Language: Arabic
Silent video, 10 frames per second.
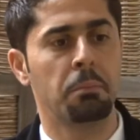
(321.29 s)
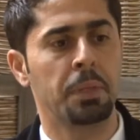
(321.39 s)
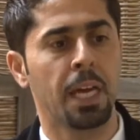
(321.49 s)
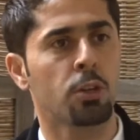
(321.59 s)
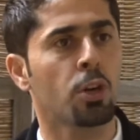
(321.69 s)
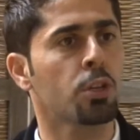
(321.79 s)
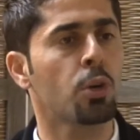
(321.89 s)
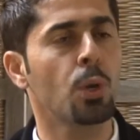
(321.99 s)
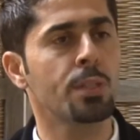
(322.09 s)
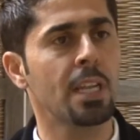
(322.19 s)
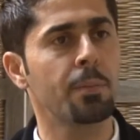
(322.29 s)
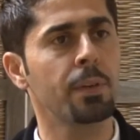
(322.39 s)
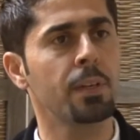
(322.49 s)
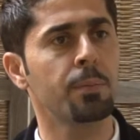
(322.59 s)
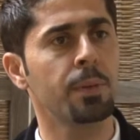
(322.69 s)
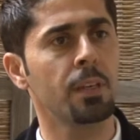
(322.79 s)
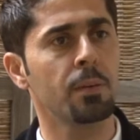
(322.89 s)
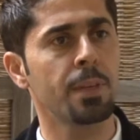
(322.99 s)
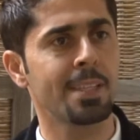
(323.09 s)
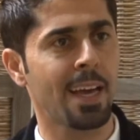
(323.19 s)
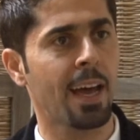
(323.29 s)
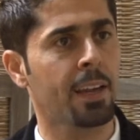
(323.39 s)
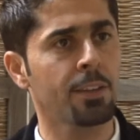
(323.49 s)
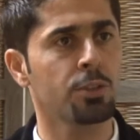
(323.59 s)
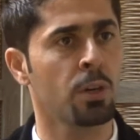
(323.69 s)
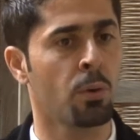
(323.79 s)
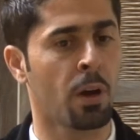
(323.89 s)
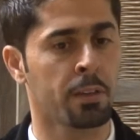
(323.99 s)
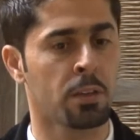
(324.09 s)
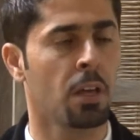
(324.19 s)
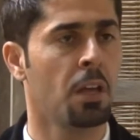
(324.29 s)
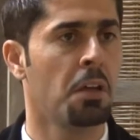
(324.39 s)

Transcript: يعني وحنا كحسنا بي بي بي هو يعني